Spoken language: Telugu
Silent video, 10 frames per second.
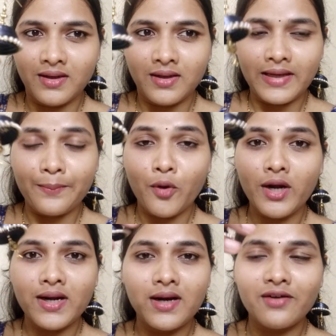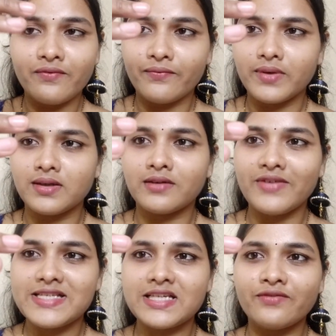మొన్న
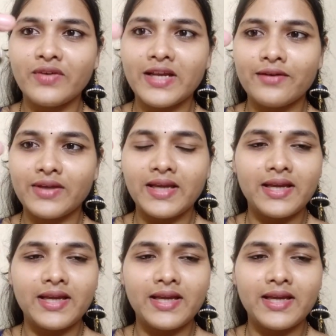వెస్ట్రన్ వేర్కి